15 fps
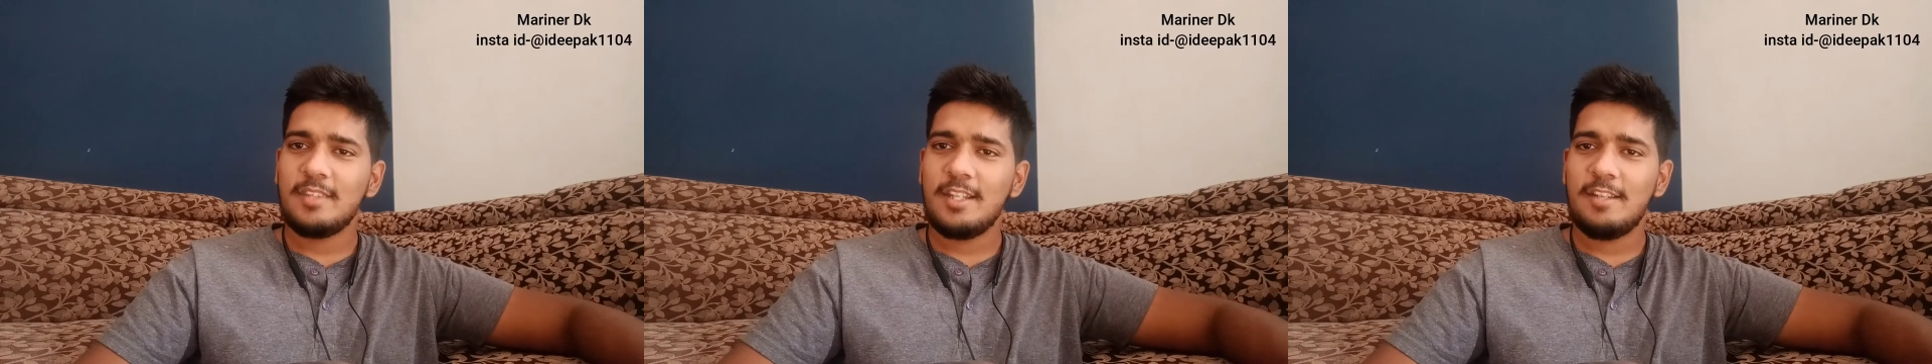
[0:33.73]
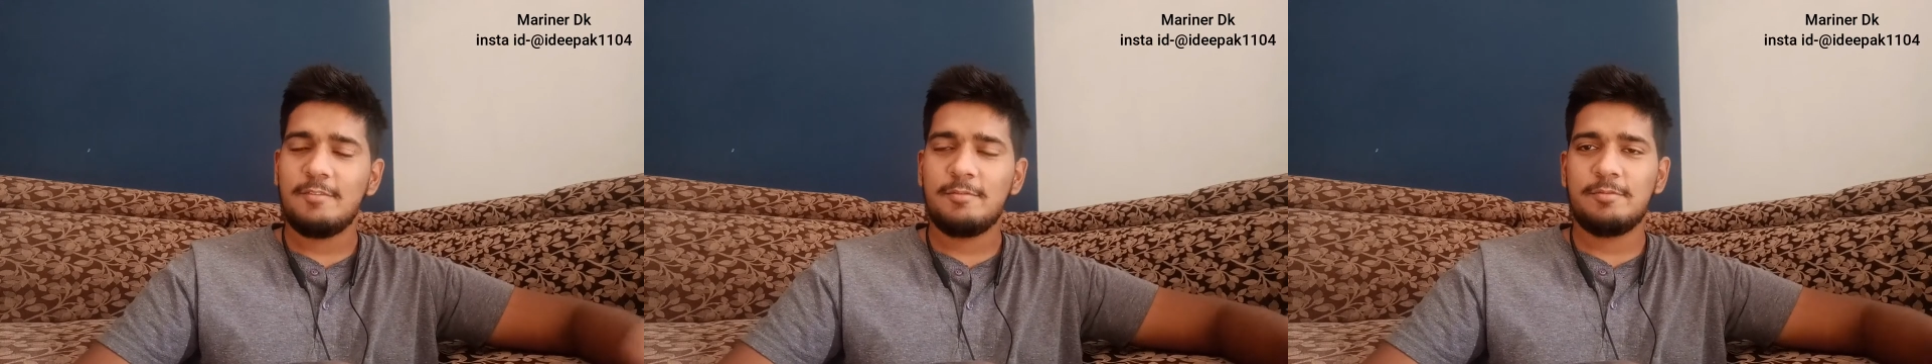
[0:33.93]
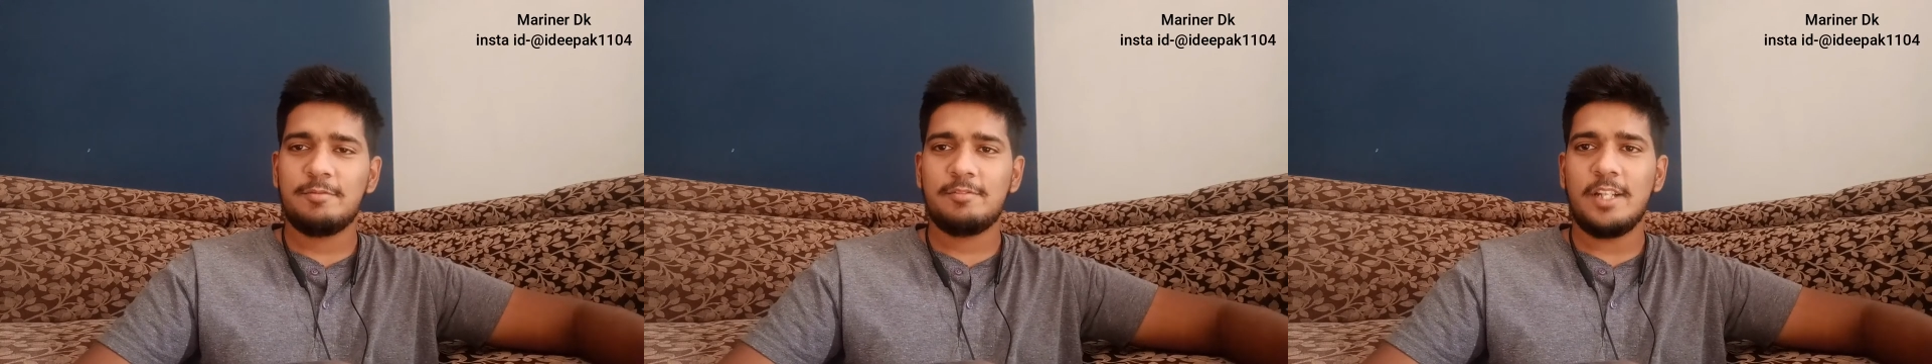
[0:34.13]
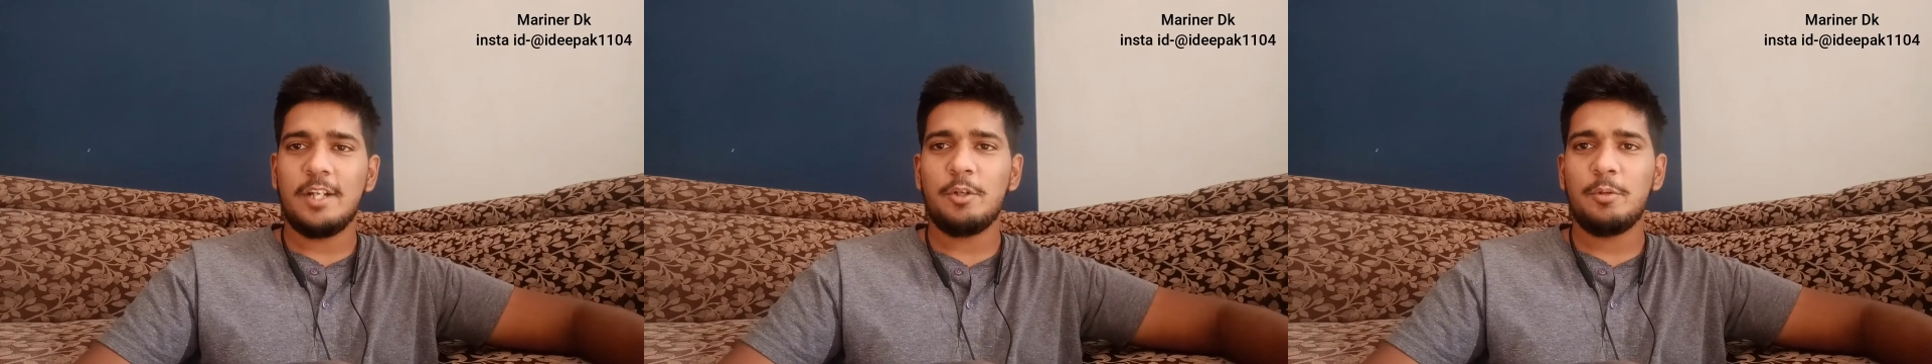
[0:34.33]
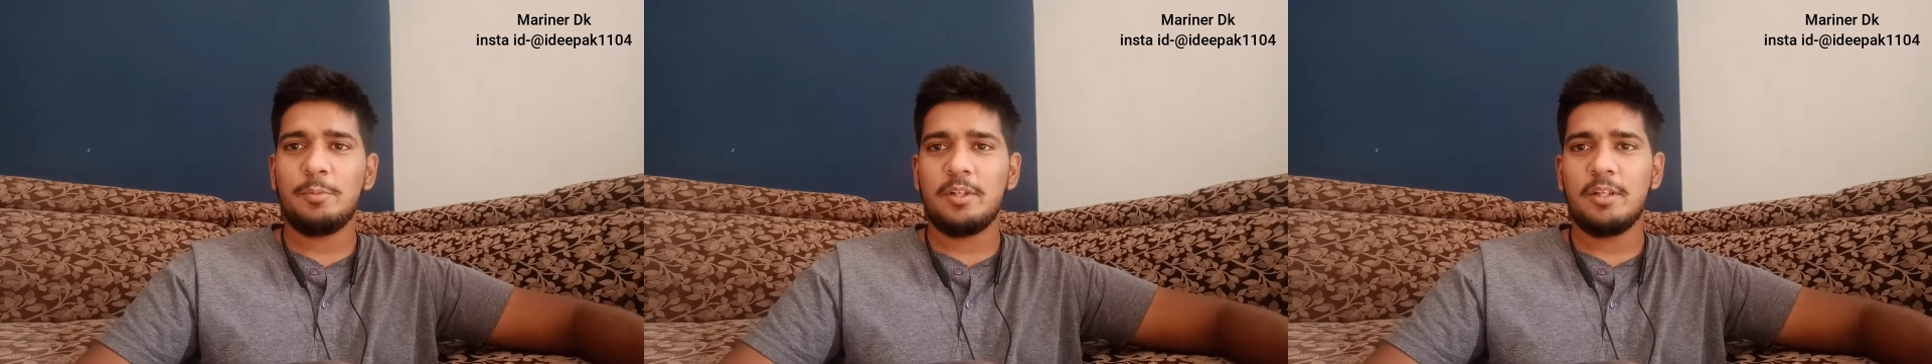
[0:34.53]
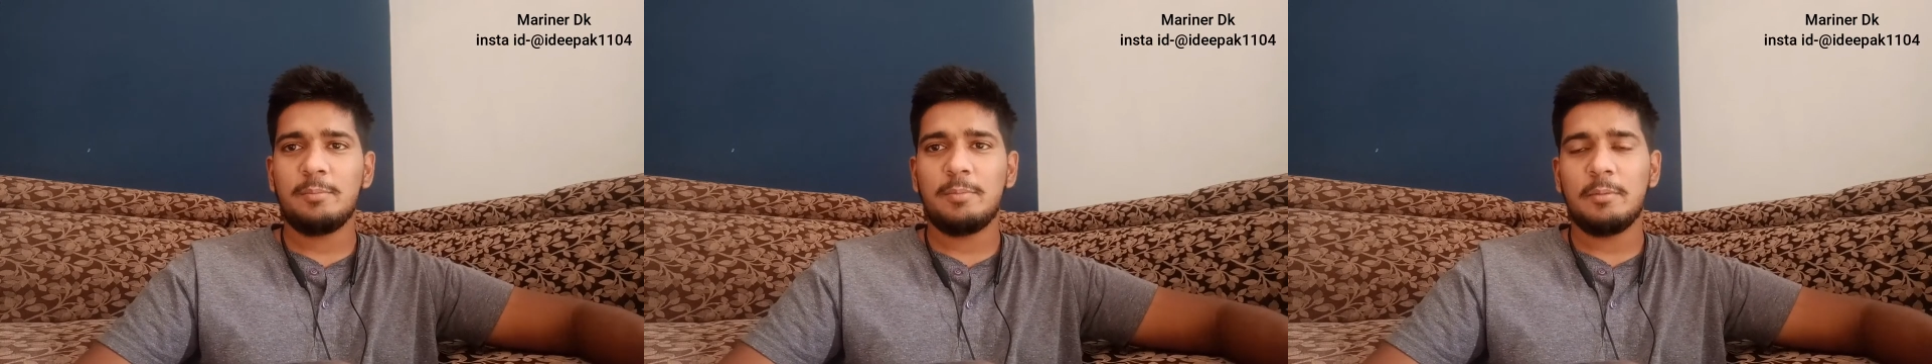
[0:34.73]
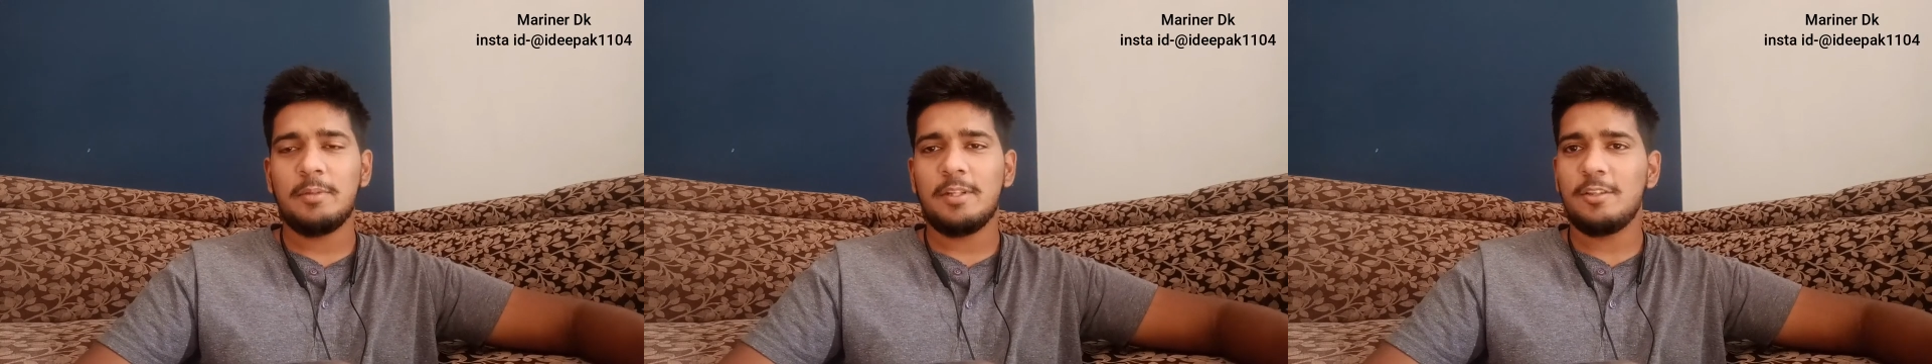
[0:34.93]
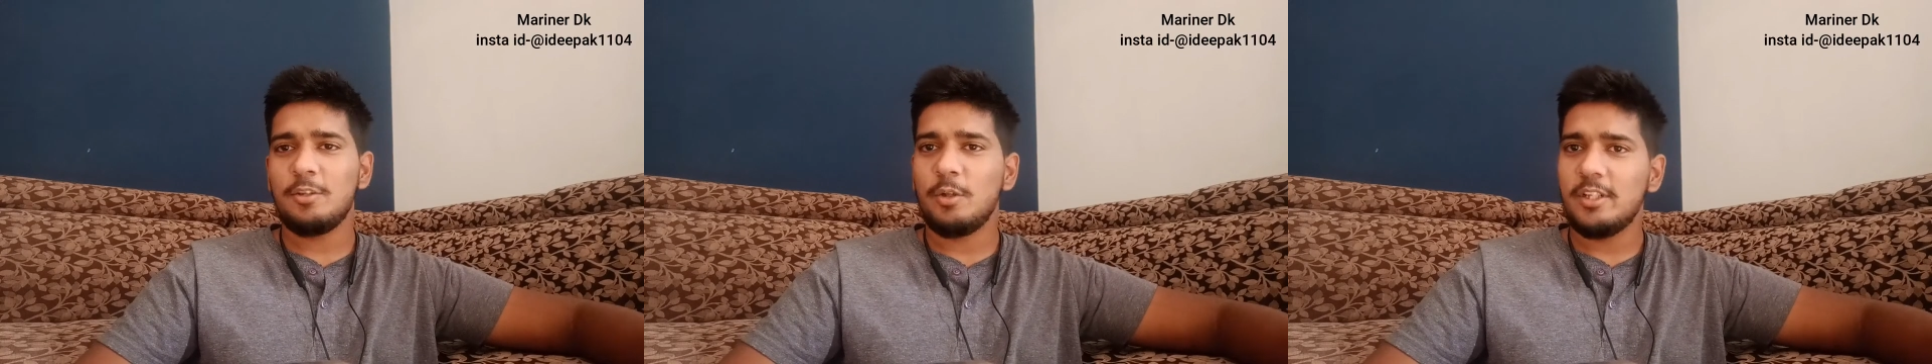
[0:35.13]
इफ सेंट्रिपिकल पम्प
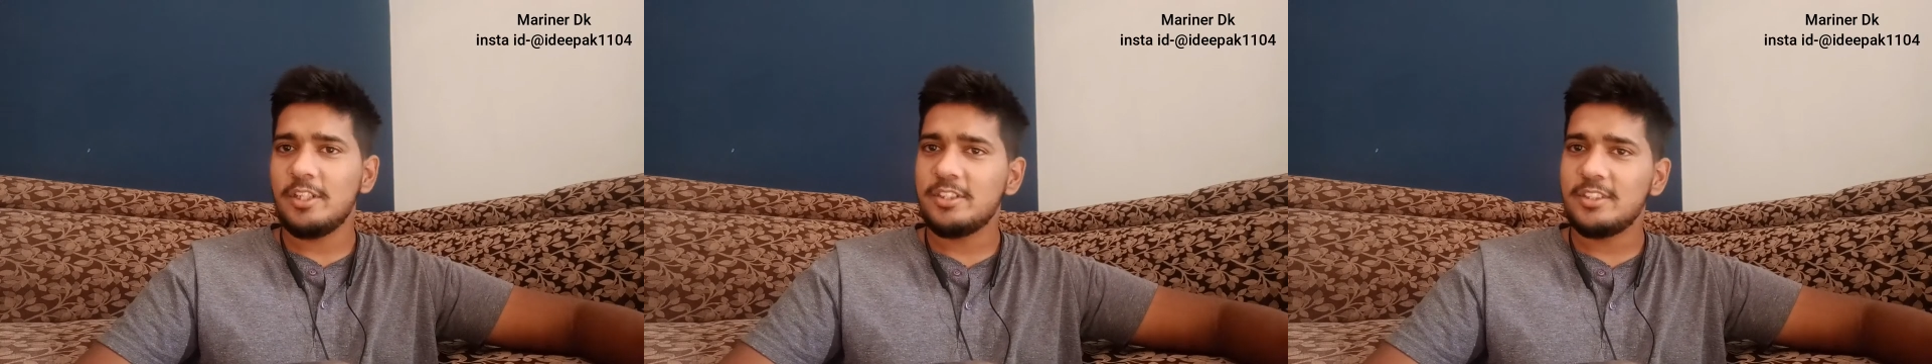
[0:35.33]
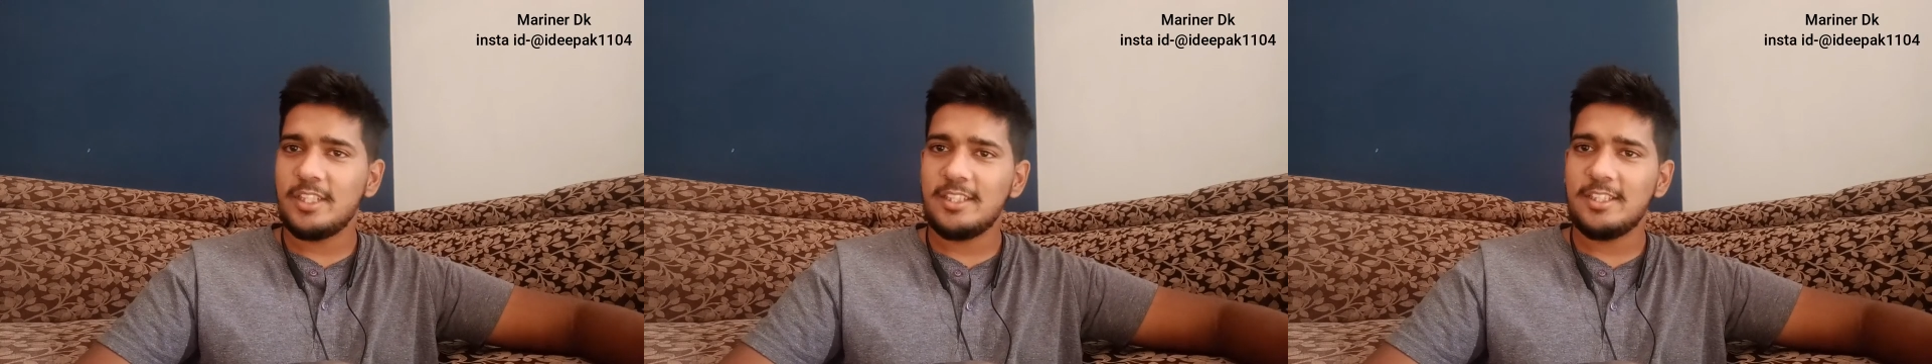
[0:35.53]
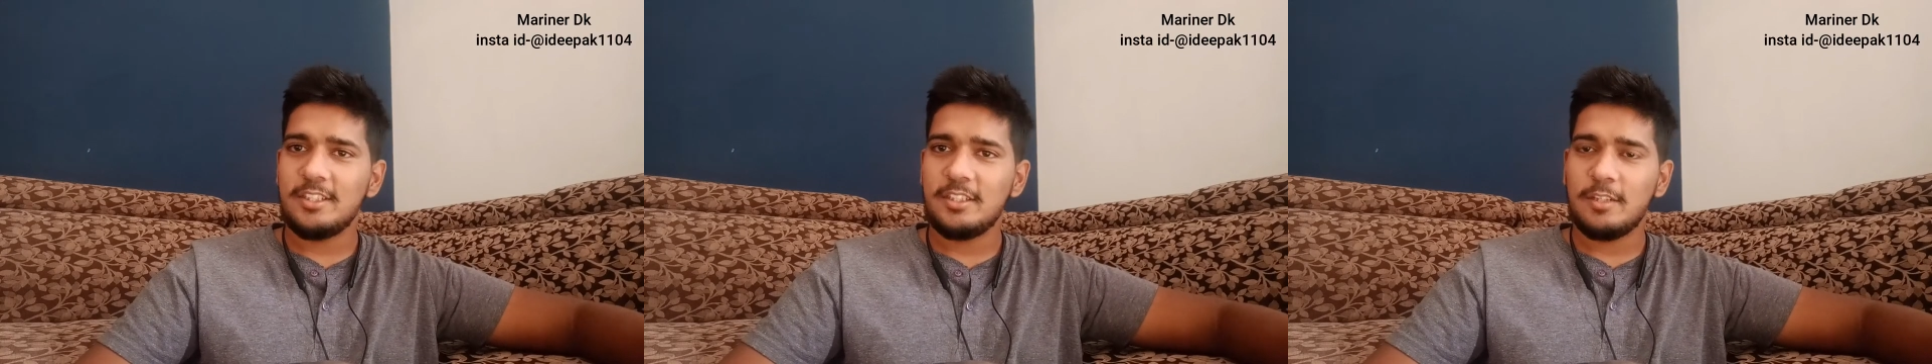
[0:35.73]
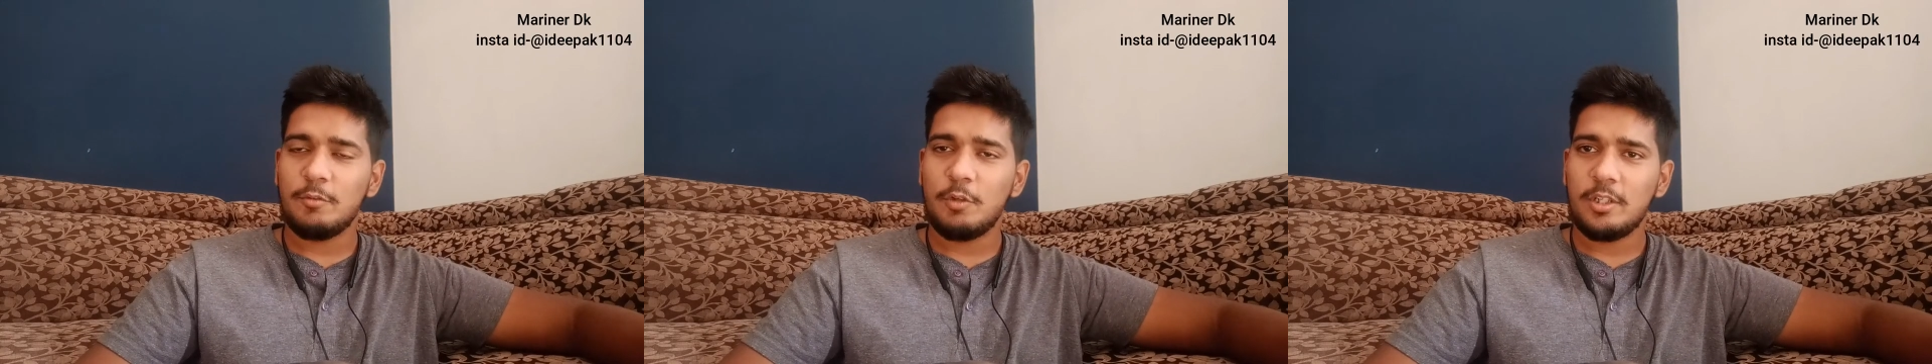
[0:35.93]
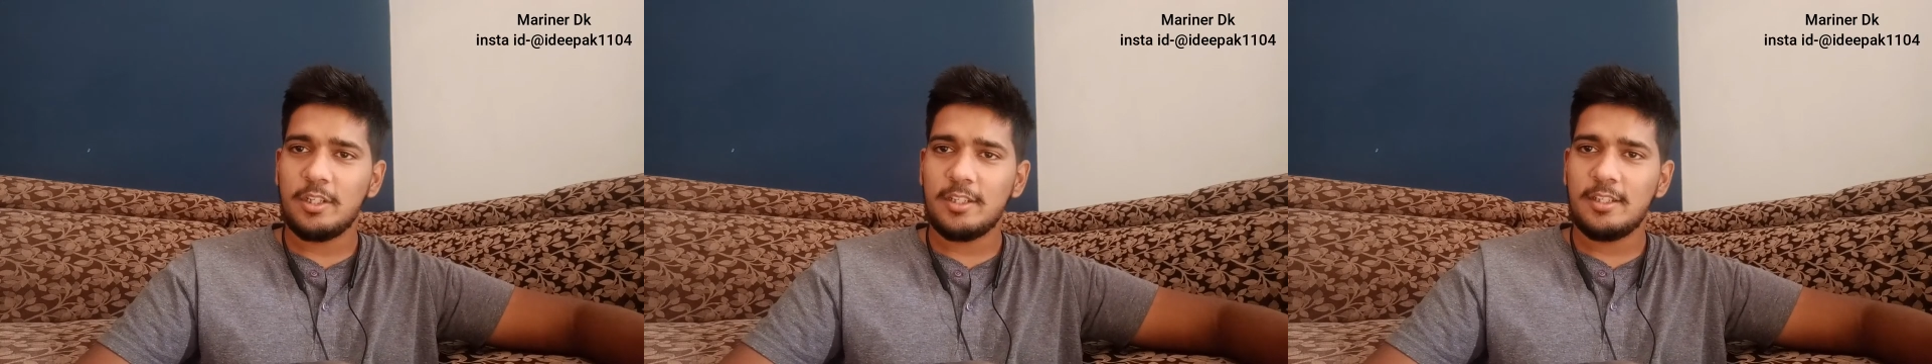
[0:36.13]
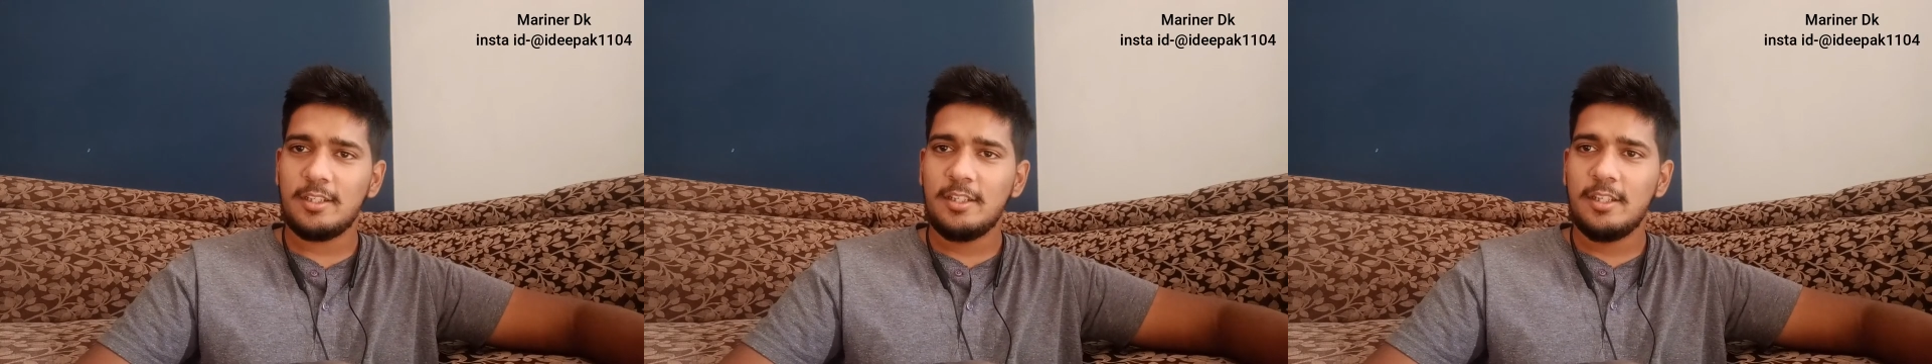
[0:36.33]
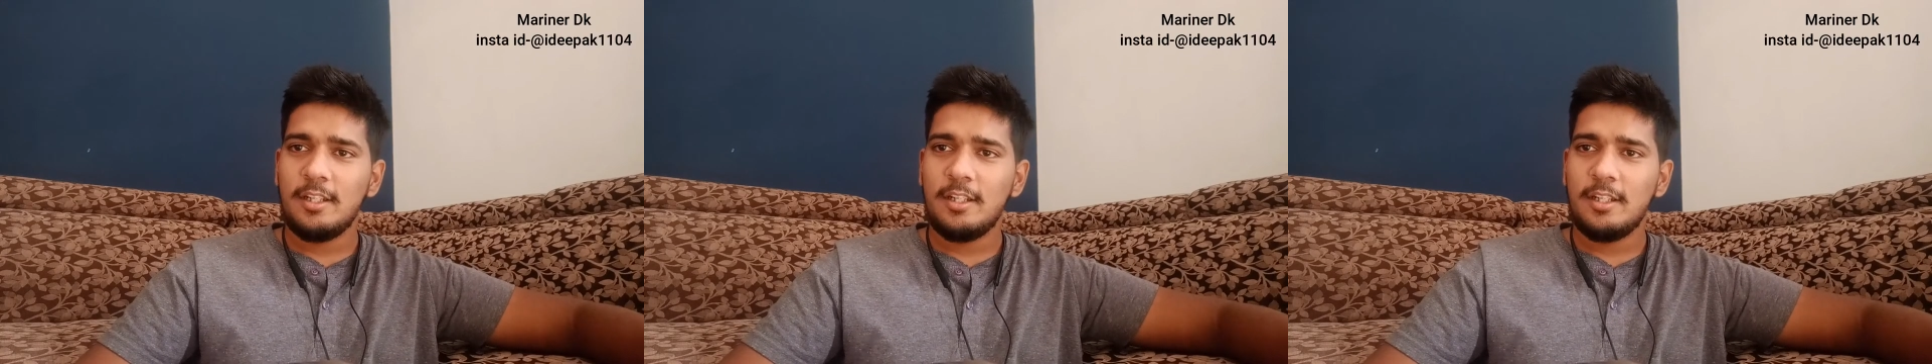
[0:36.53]
डज नॉट डिस्चार्जिंग द वाटर